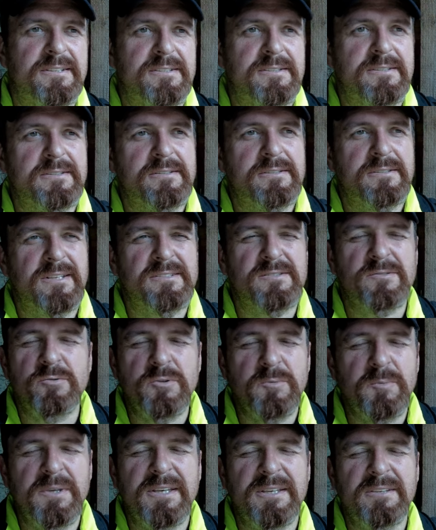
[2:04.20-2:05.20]
das, das
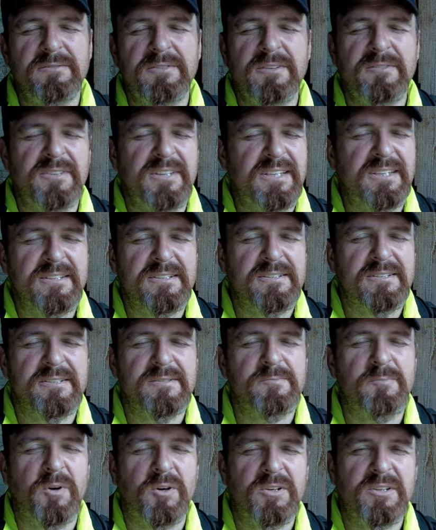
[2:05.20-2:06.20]
tut mir irgendwie weh, das,
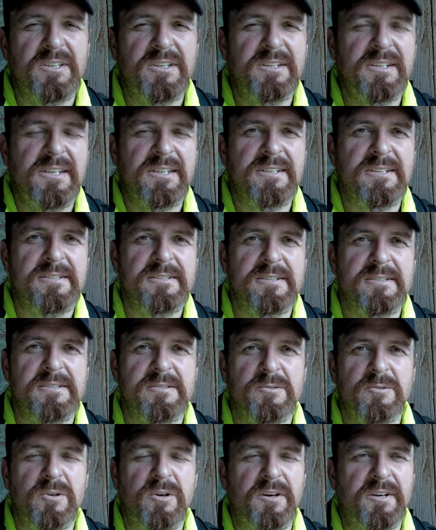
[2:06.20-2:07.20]
das möchte ich nicht, dass das
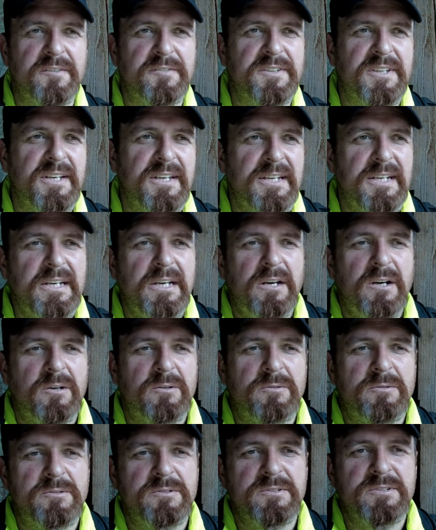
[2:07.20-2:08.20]
so läuft.
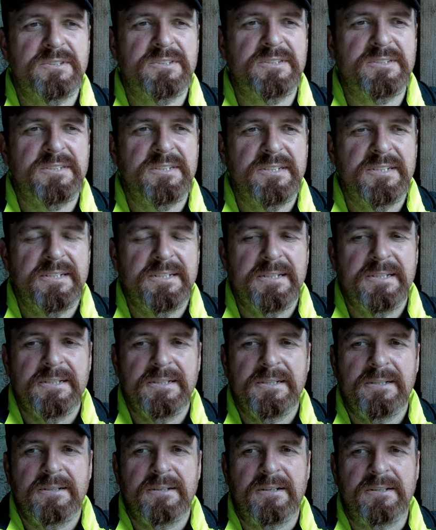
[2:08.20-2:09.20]
Und
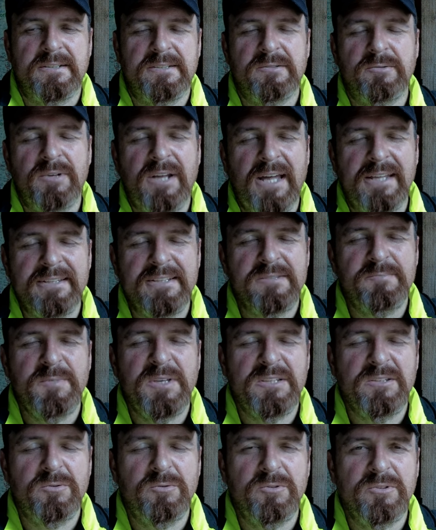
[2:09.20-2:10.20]
äh, so leid es
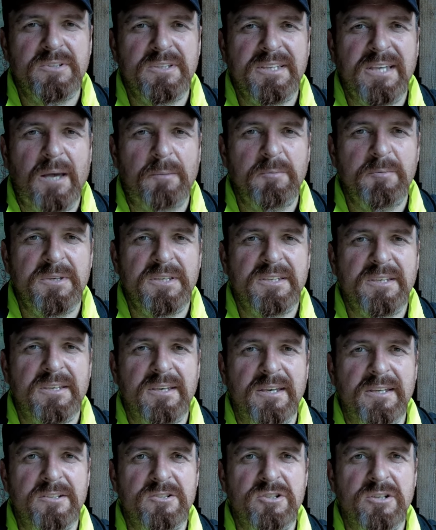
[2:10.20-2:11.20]
mir tut, ich habe mich
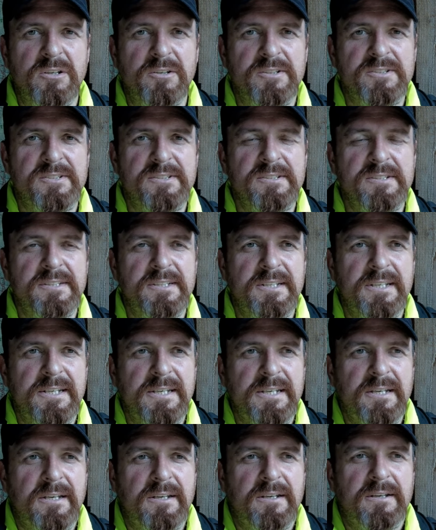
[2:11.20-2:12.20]
entschlossen,
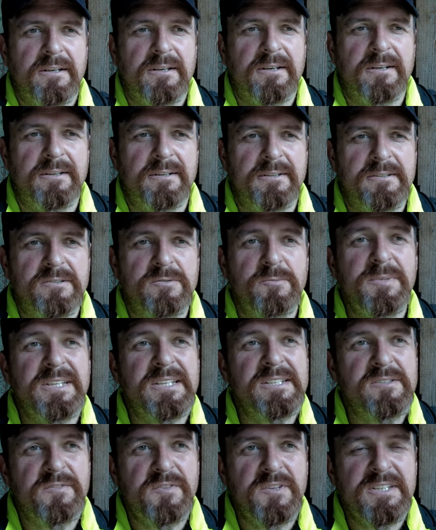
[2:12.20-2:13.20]

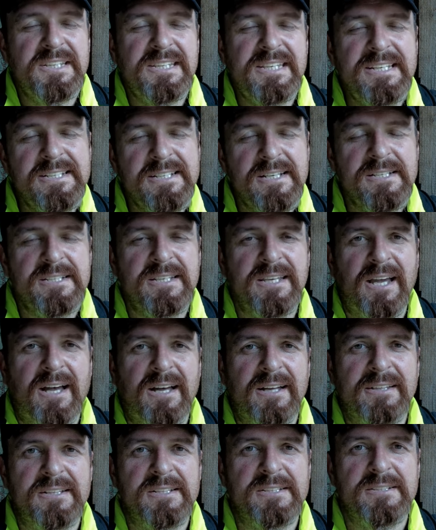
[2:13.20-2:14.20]
zumindest für dieses
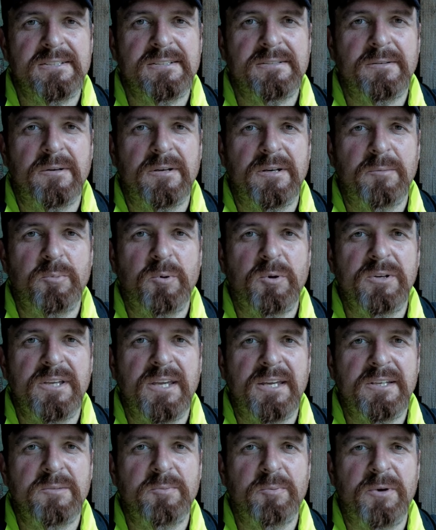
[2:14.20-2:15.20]
Jahr das
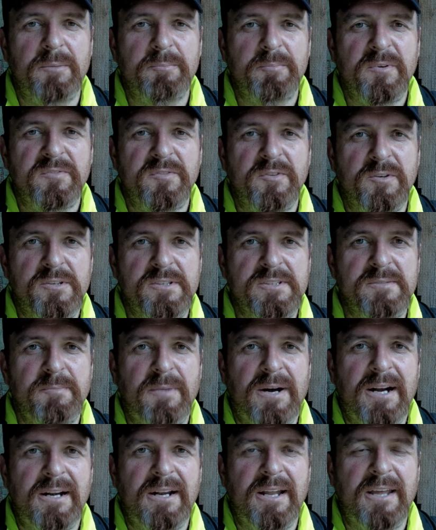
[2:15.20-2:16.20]
Projekt Rapper Fox
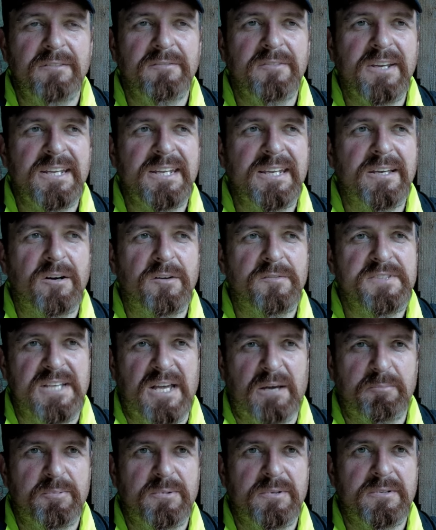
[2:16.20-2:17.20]
mal ein wenig aufs
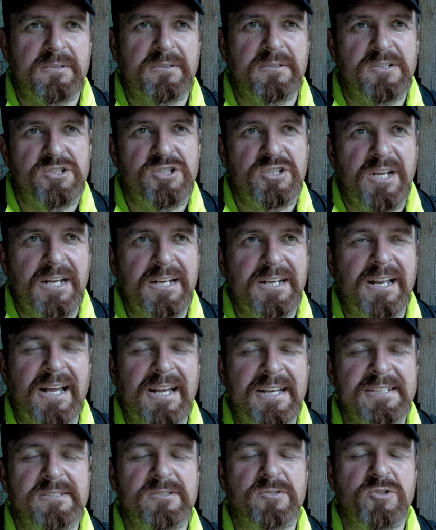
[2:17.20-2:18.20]

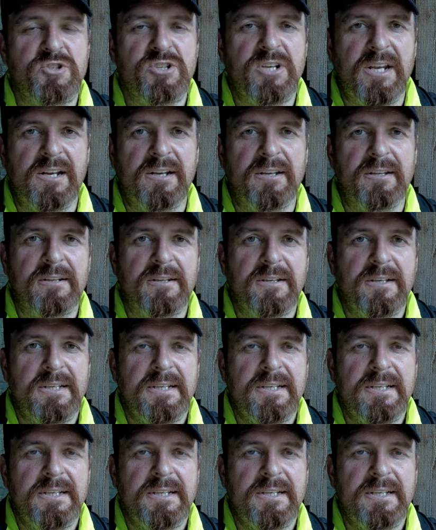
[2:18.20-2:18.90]
Abstellgleis zu stellen.